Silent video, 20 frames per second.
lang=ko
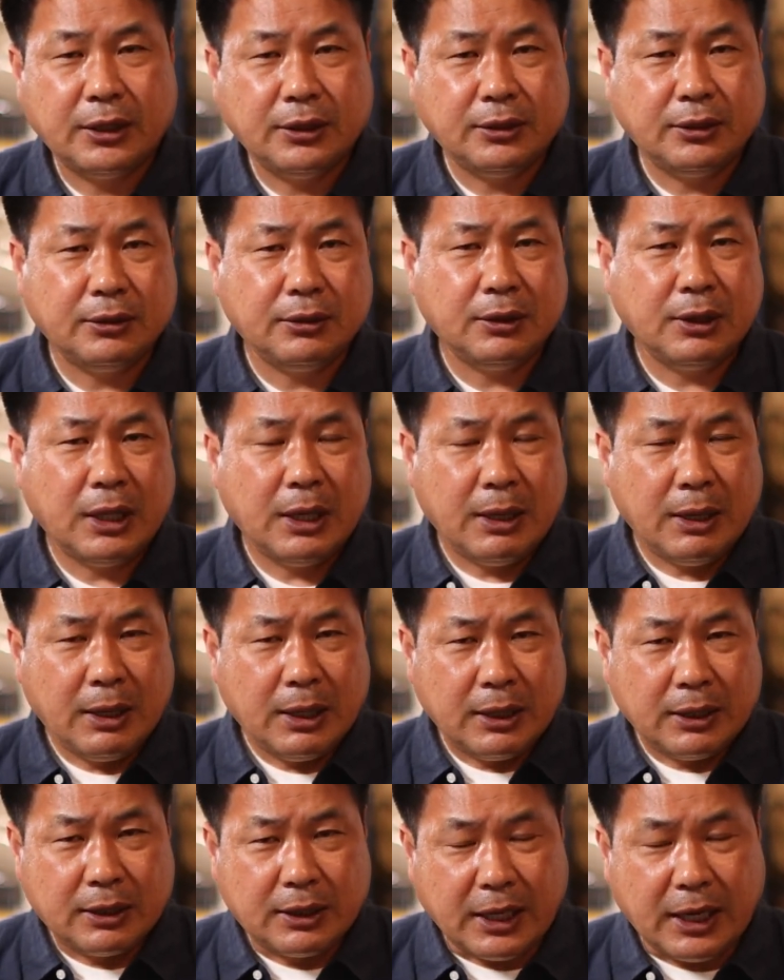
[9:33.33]
이런
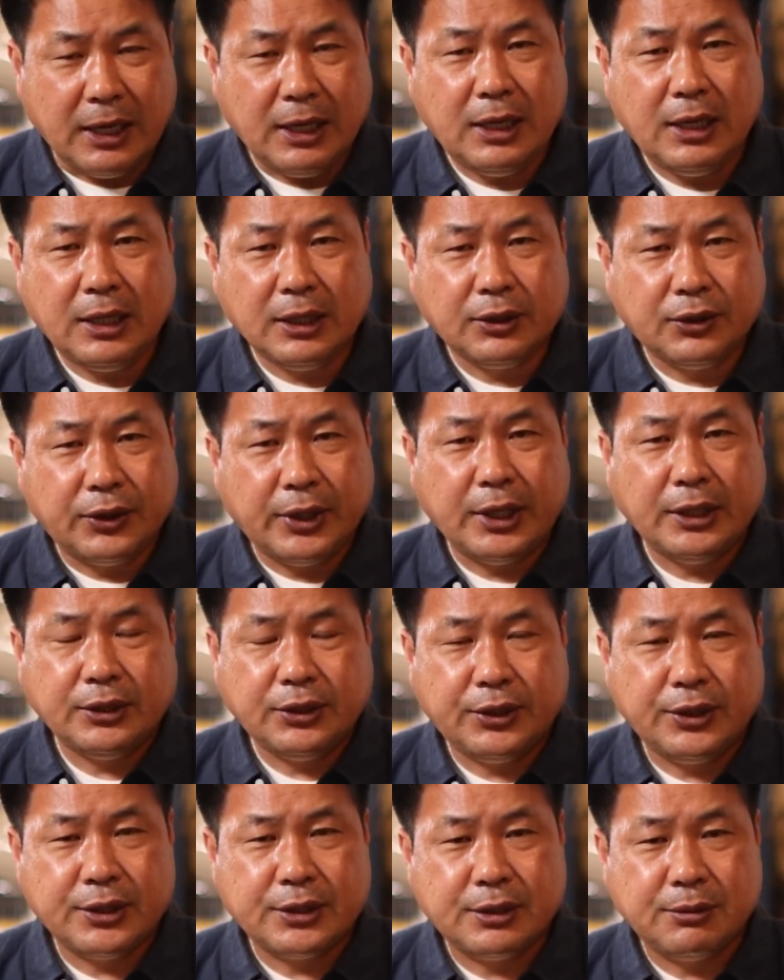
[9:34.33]
달리
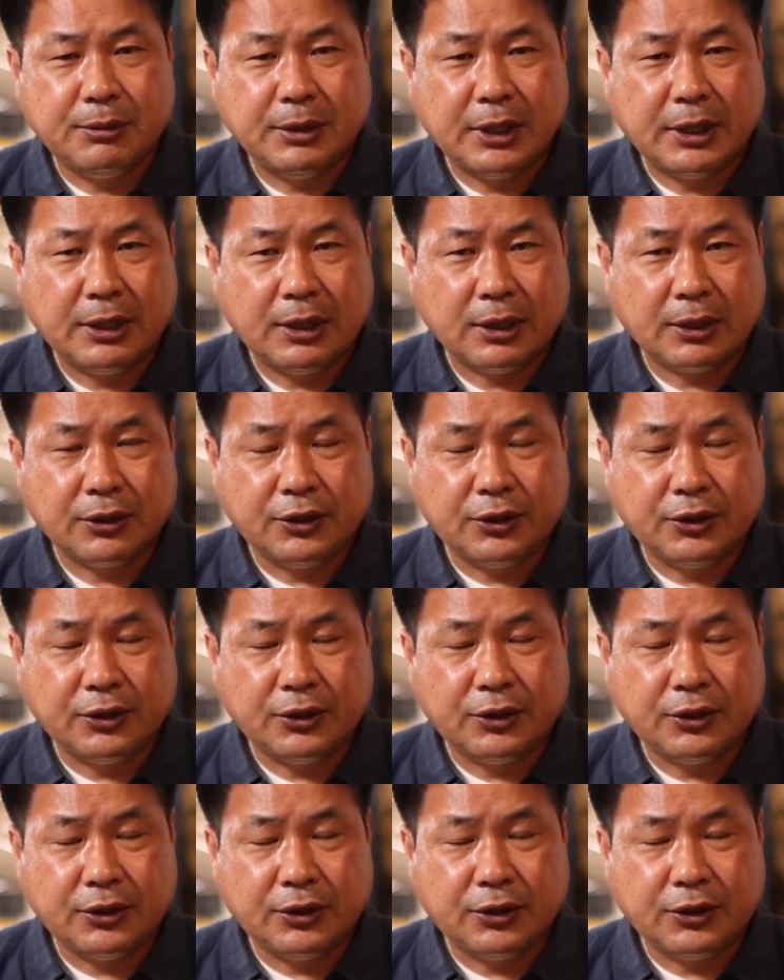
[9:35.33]
크레인들이 있습니다.